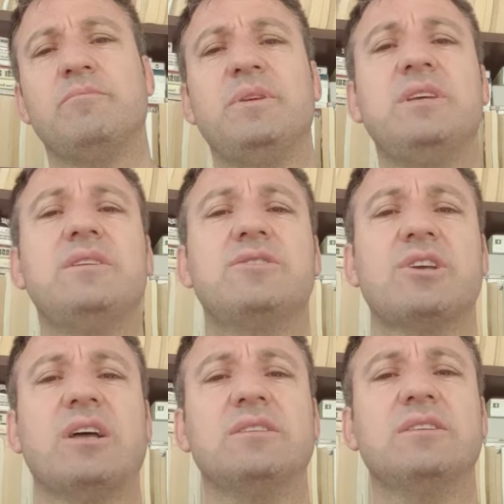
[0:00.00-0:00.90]
Bir
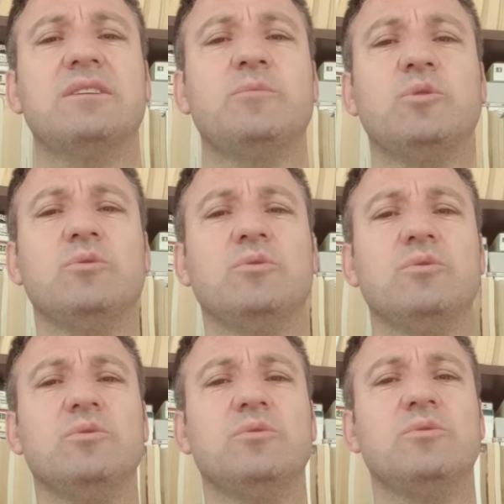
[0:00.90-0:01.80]
candır bu,
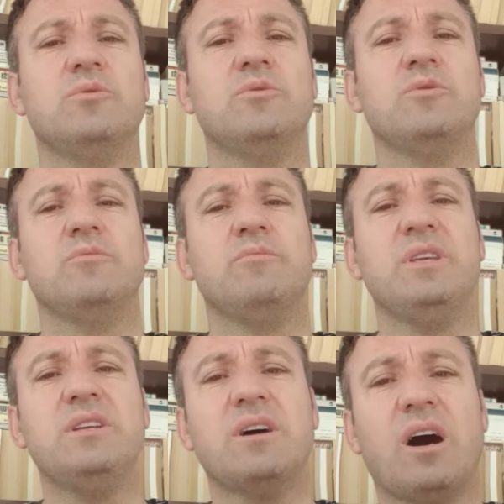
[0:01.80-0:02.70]

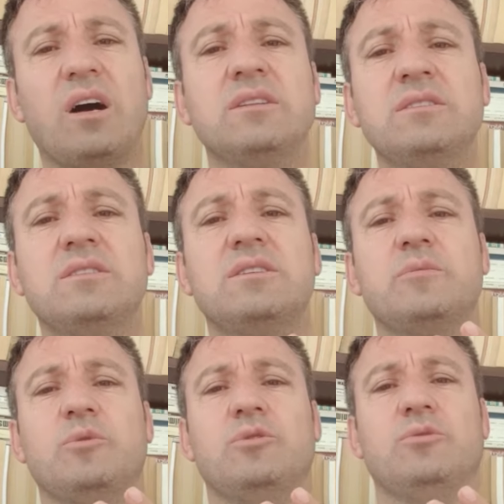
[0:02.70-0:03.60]
bir
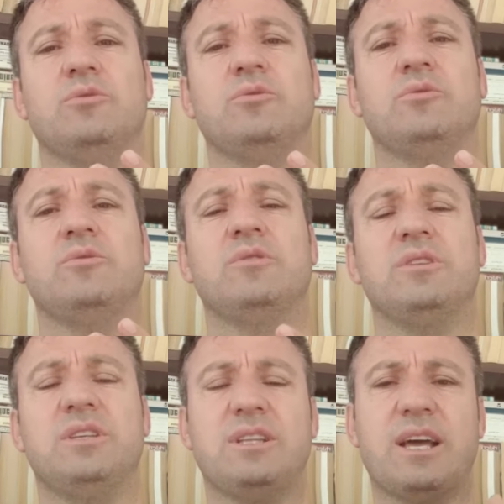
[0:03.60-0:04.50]
andır bu.
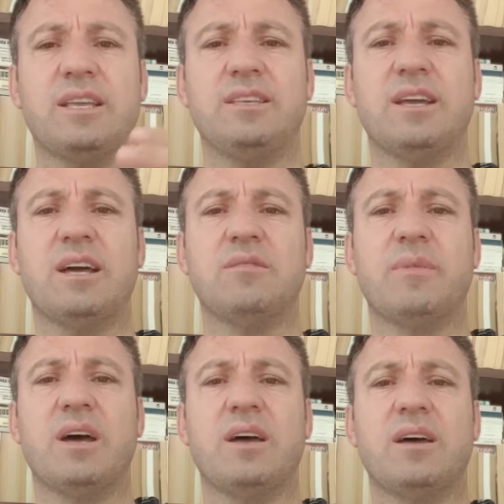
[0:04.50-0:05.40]
Giden
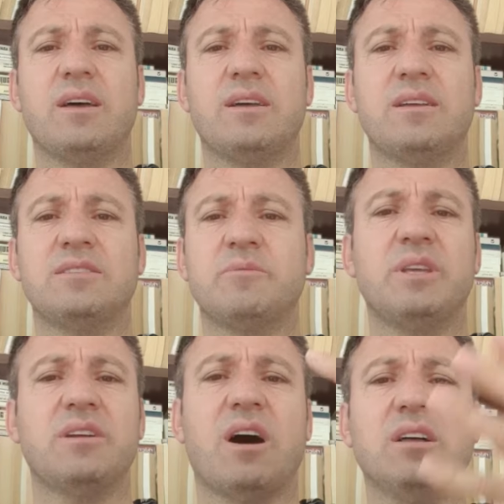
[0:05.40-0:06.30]
gelmez
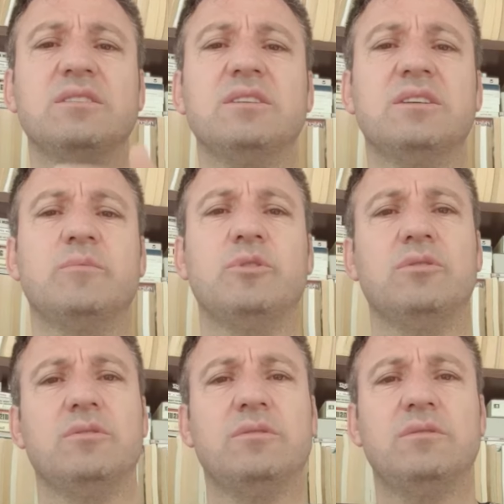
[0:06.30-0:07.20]
bir handır
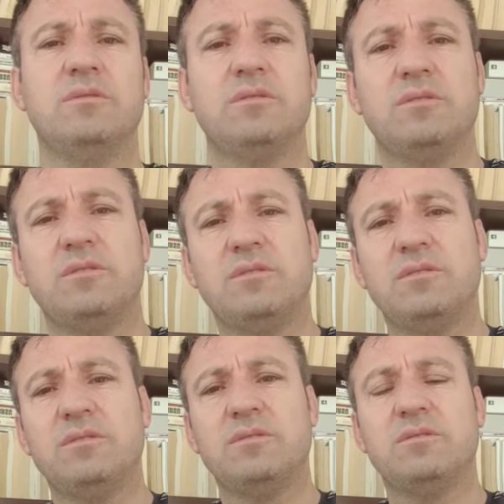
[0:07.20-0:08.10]
bu.
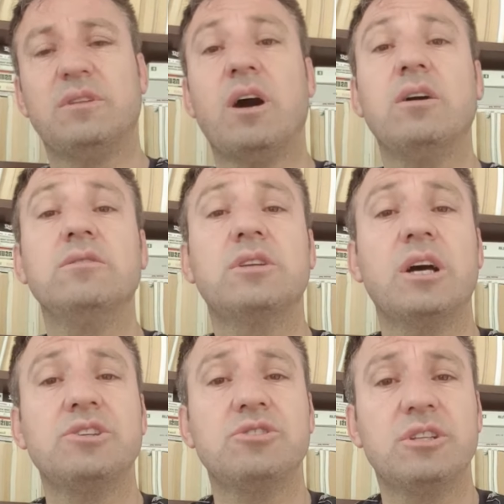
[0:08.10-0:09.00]
Dağ
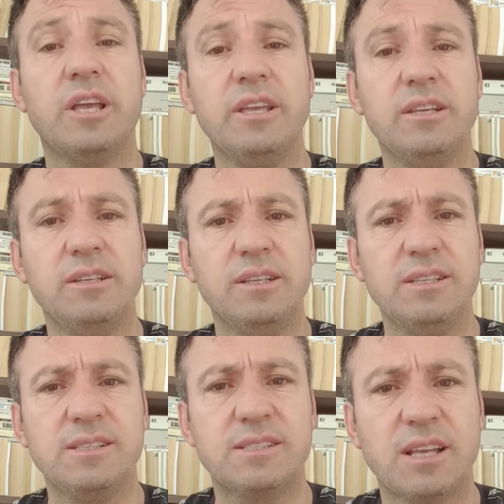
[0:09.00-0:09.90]
taş değil
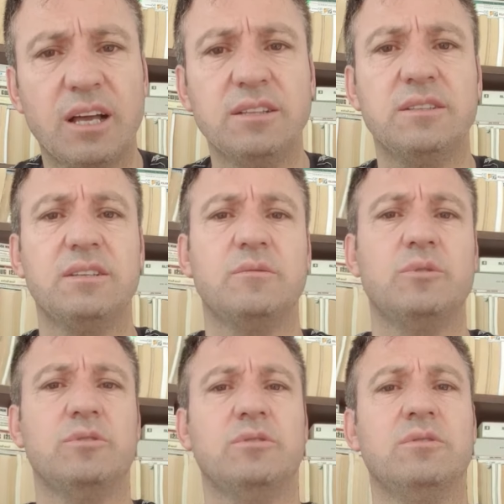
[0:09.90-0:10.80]
insandır
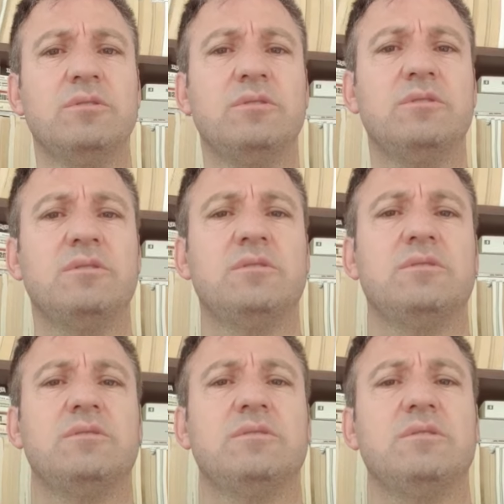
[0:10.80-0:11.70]
bu.''
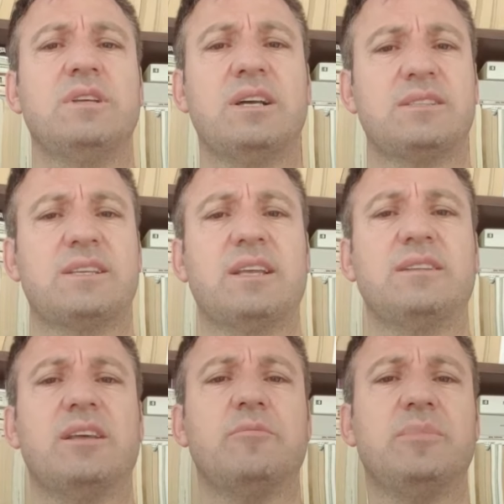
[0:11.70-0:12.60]

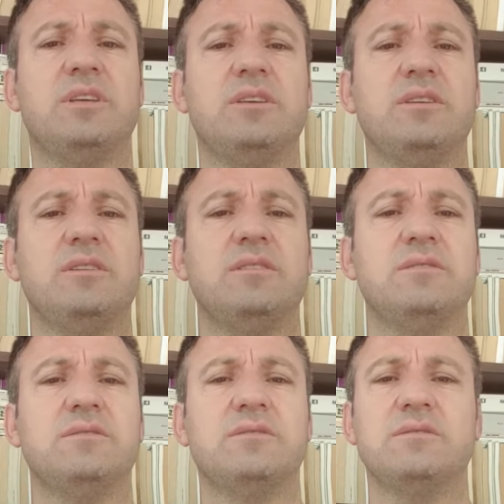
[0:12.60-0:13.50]
Gelsen de
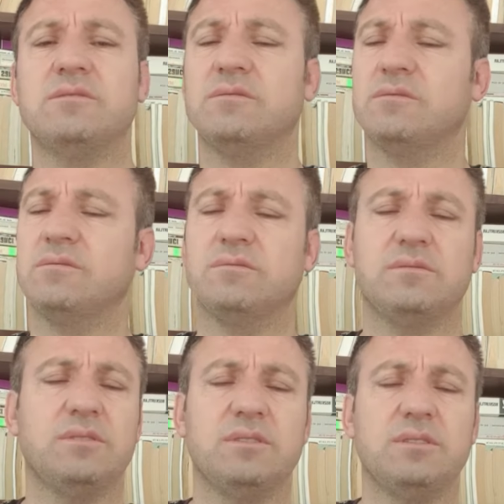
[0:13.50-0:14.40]
bir,
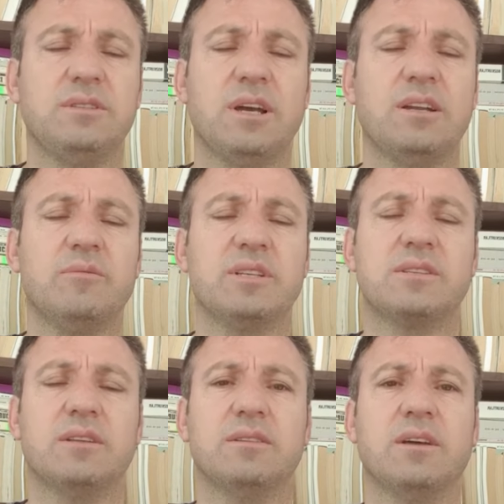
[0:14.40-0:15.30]

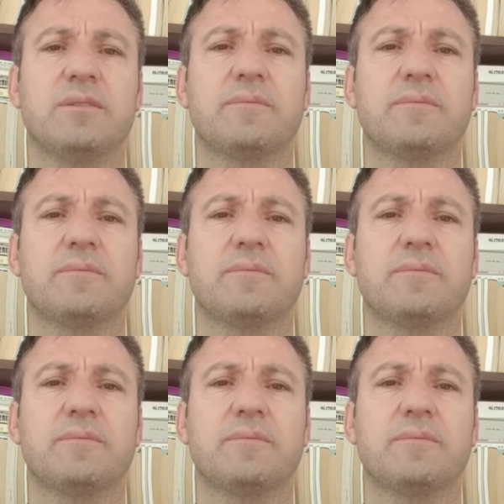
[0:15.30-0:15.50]
gelmesen de.